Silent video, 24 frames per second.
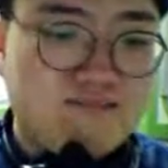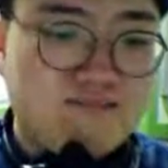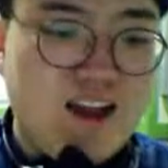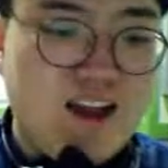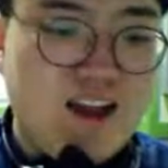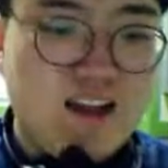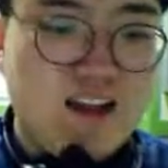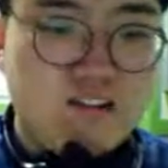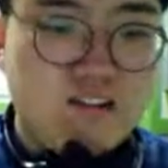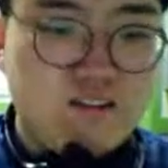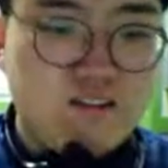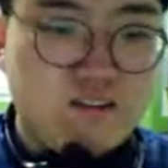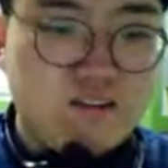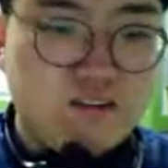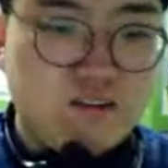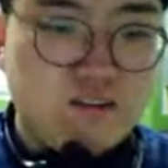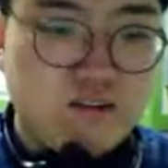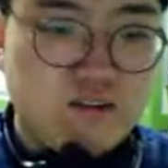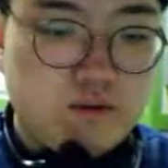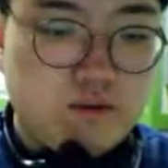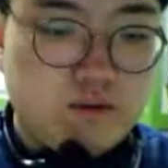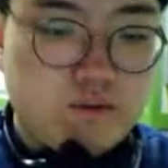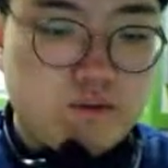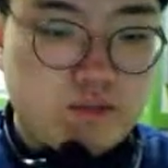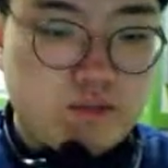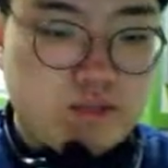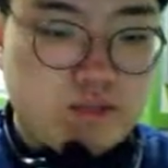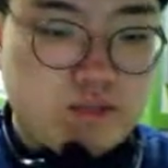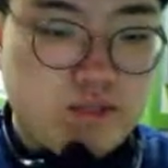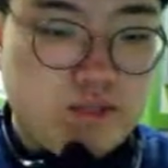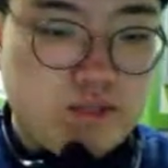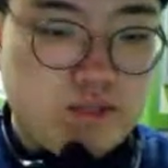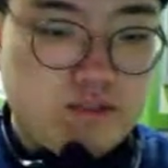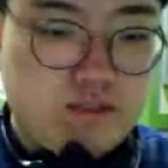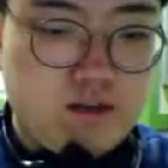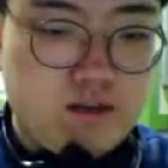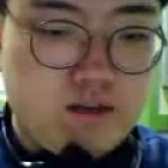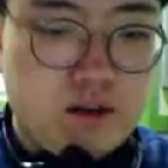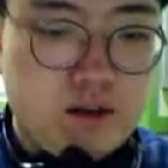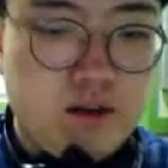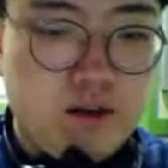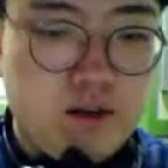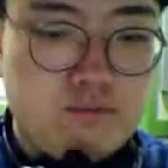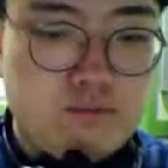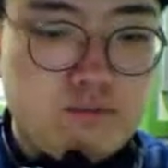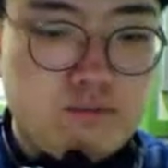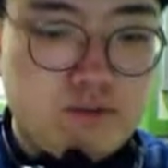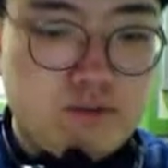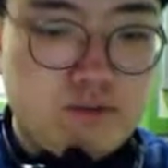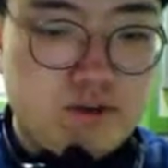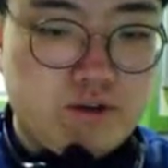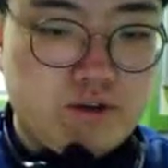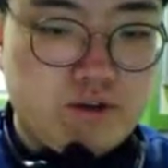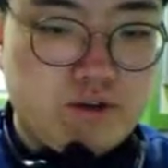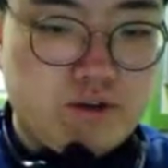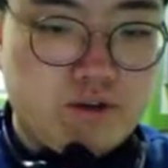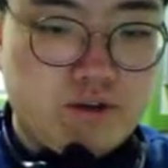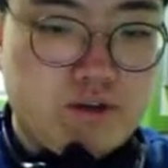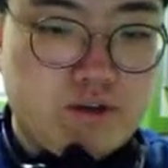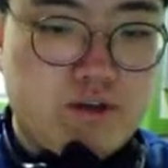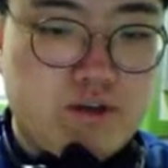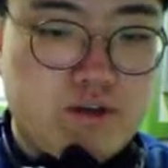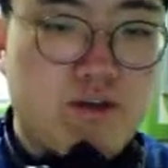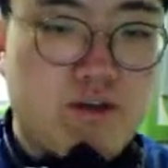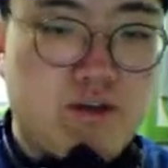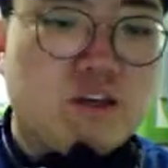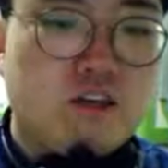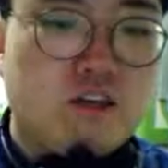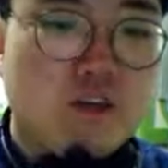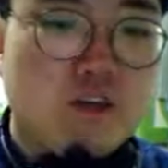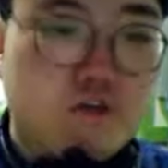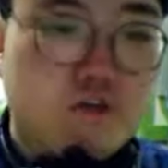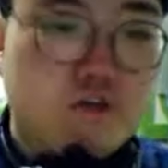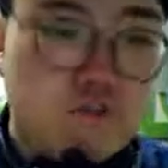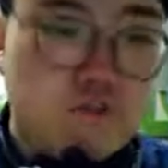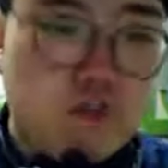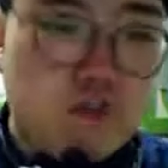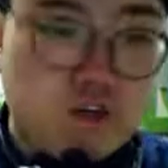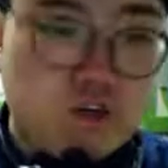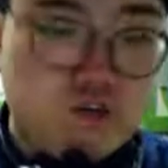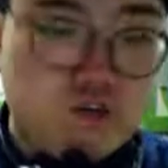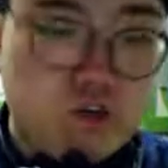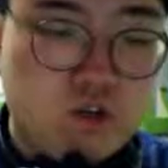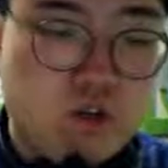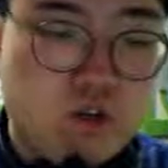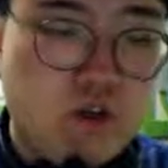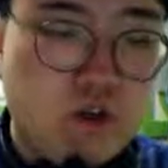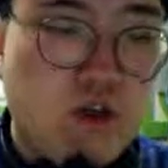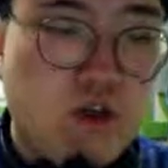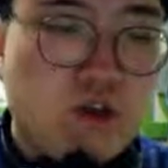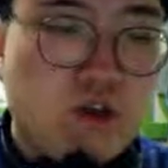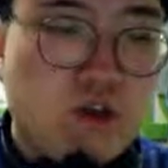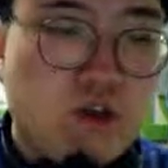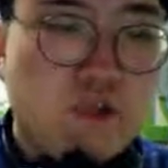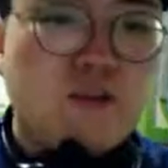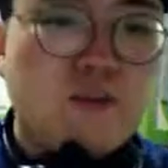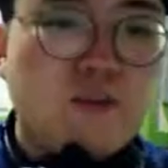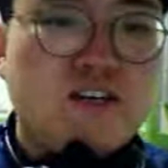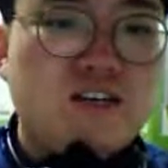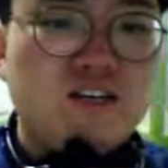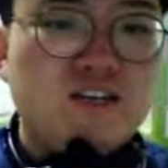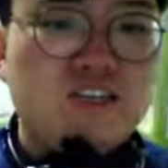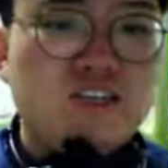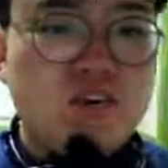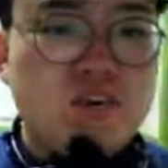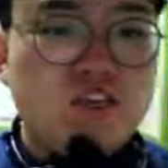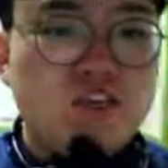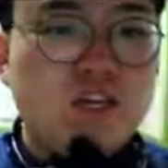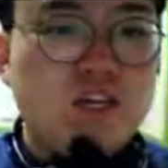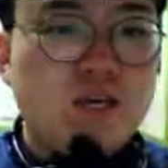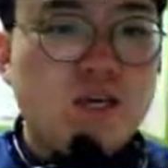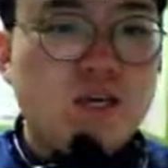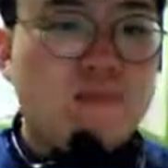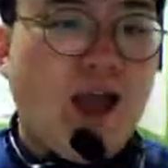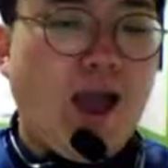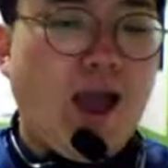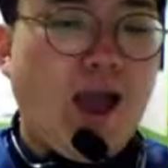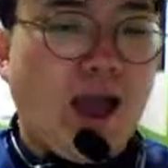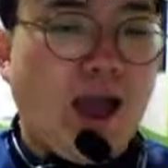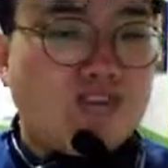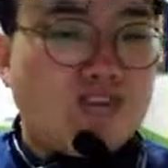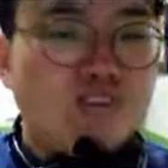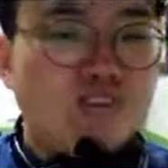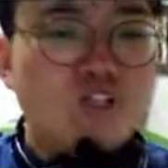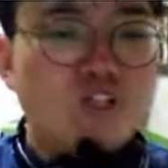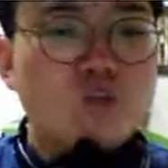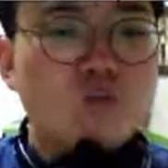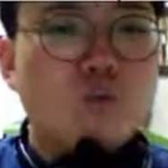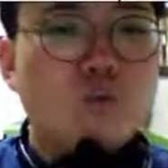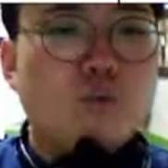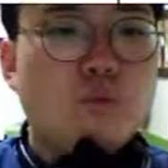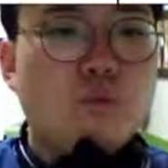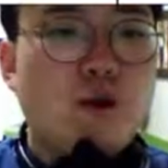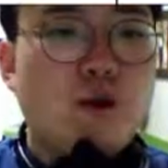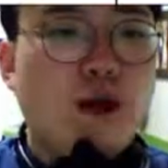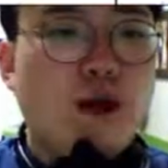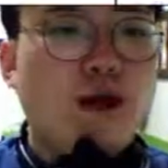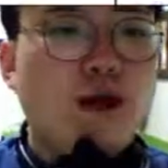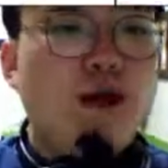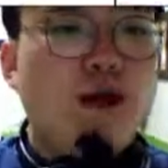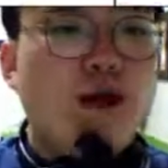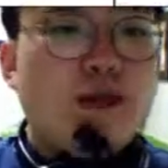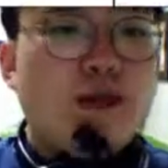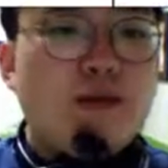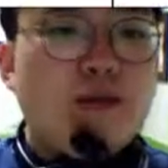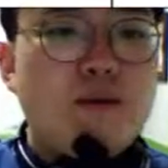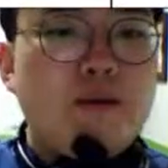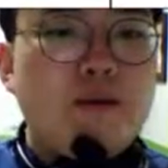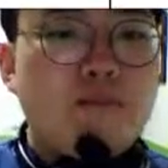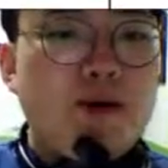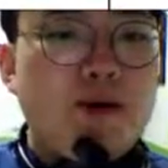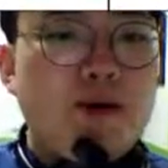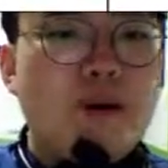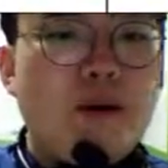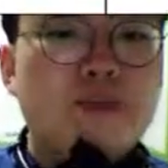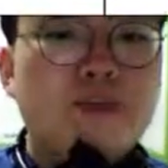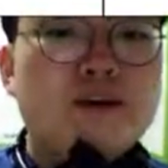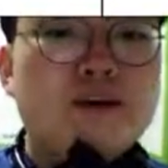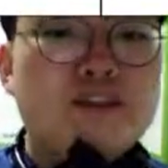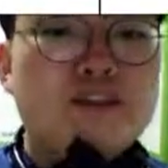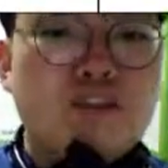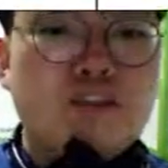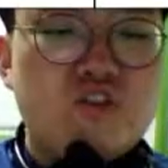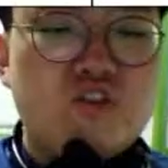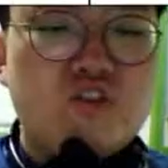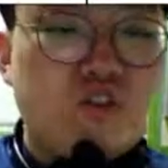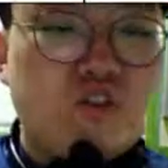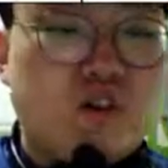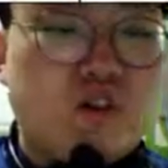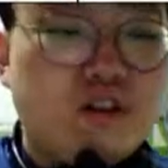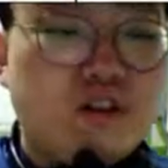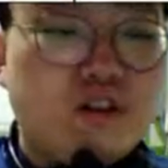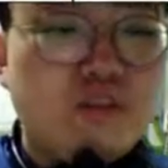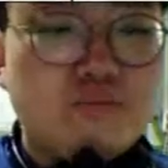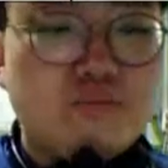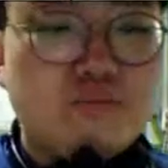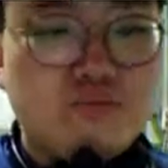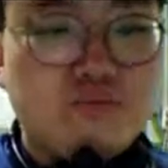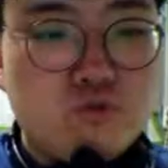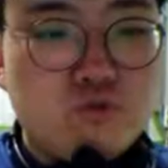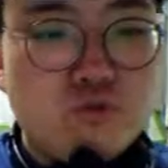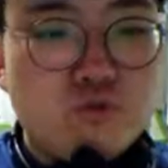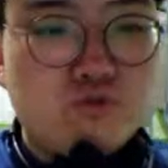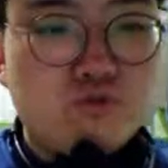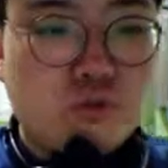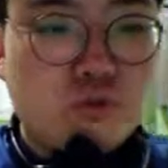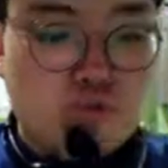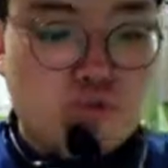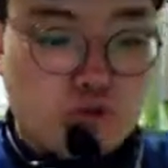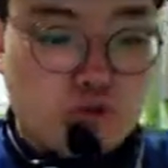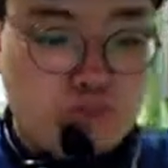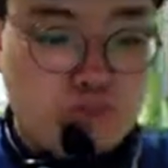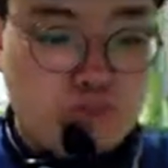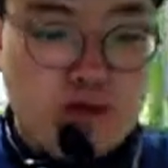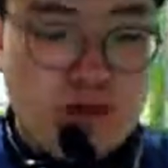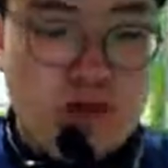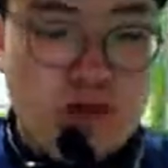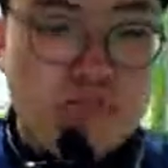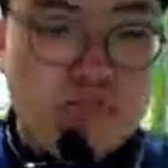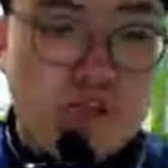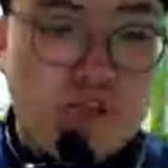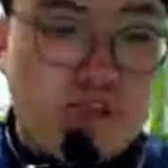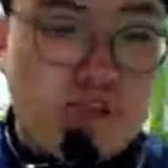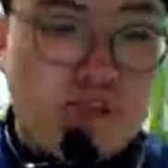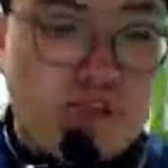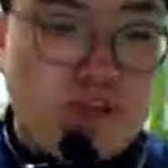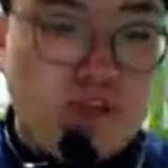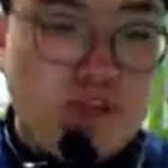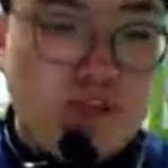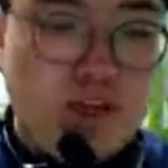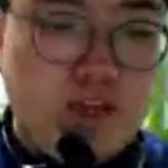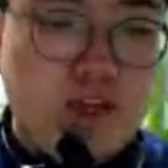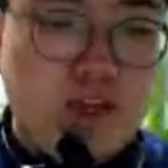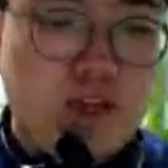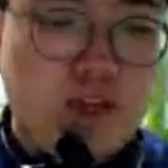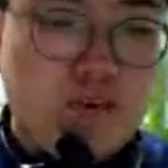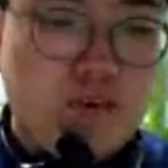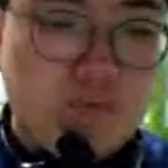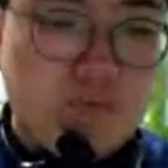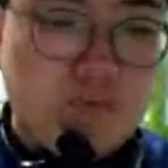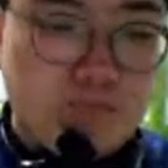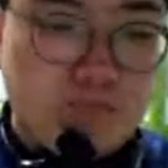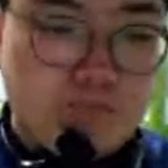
not read a book 이렇게 해주면 되겠죠. 그 다음에 그는 선생님이 아닐지도 몰라. He may be a teacher를 부정문으로 바꾸면 he